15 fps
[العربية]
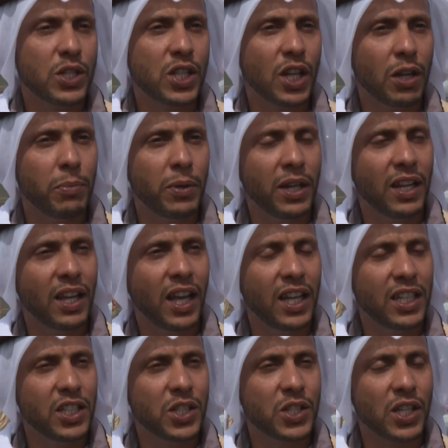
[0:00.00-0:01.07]
نستقبل
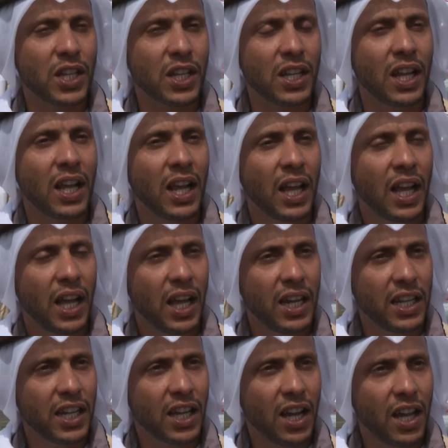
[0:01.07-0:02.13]
الجسر
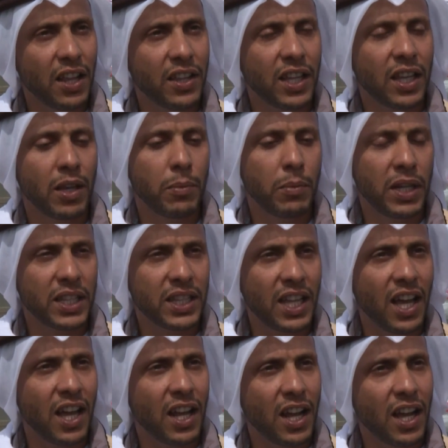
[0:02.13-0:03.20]
الإغاثي
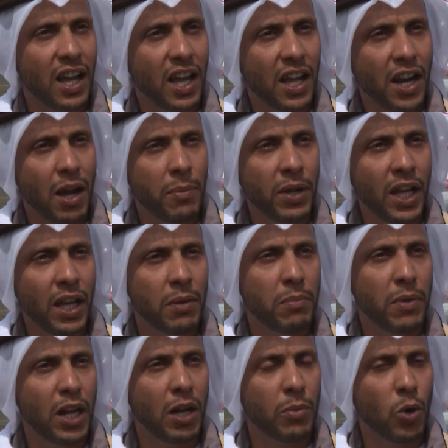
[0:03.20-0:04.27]
للطائرة الرابعة
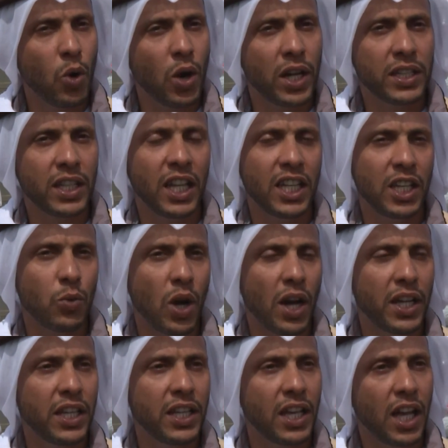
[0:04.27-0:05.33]
من المواد
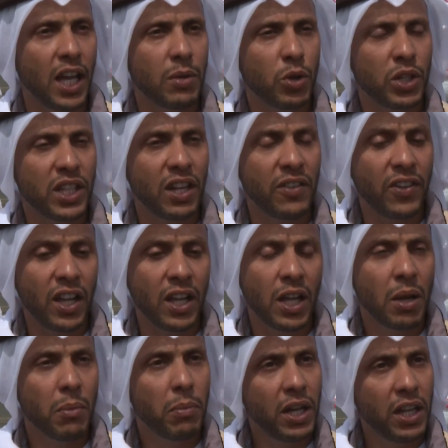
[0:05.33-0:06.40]
الإيوائية المختلفة
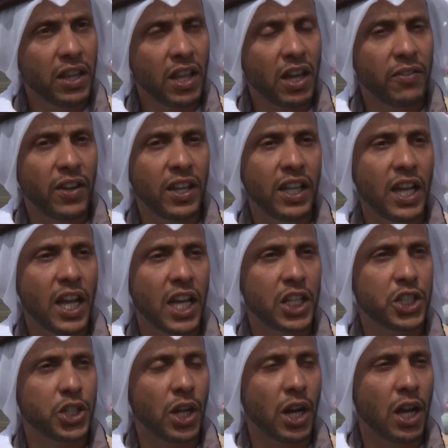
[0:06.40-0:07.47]
بالإضافة إلى
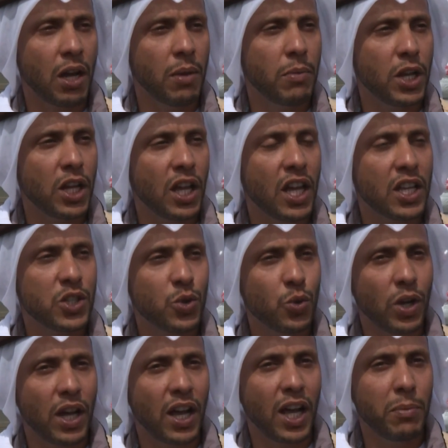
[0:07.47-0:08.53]
الشراء من
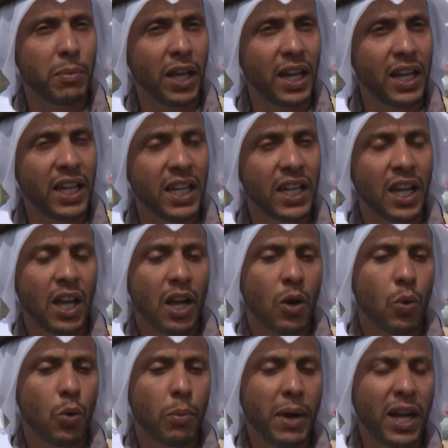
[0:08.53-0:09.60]
السوق المحلي
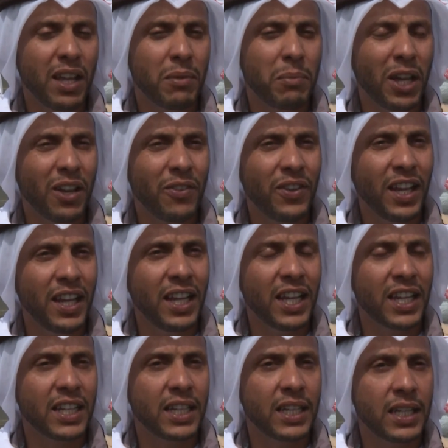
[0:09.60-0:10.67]
وما ما يخفي
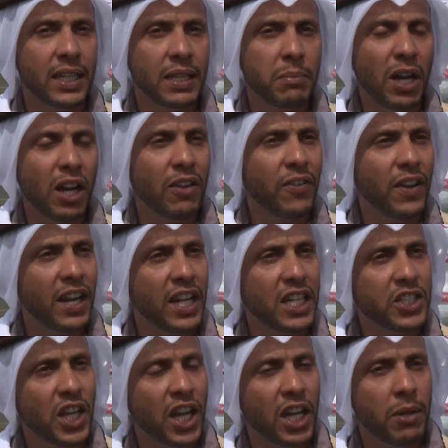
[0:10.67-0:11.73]
عليك ما قفلنا
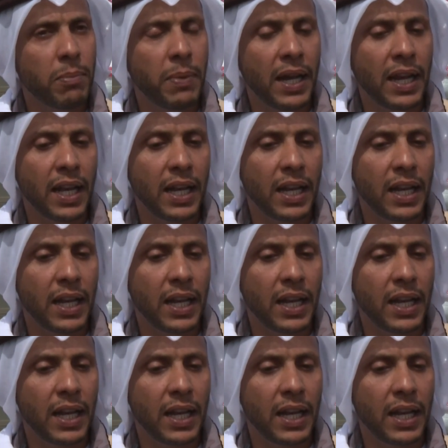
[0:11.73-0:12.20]
الجانب